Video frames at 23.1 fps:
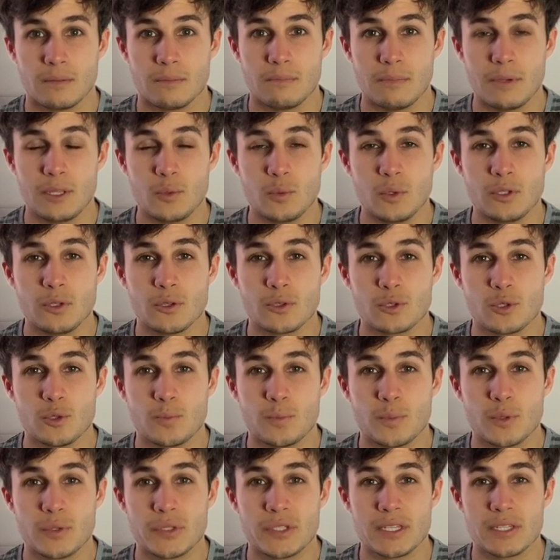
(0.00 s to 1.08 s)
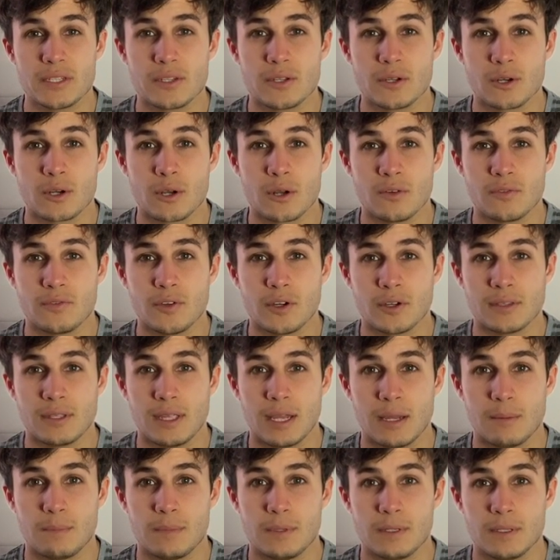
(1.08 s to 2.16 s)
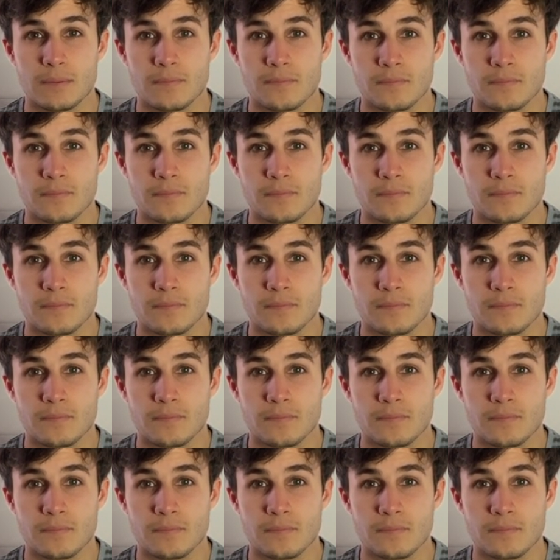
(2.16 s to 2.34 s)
Mets-toi dans une position confortable.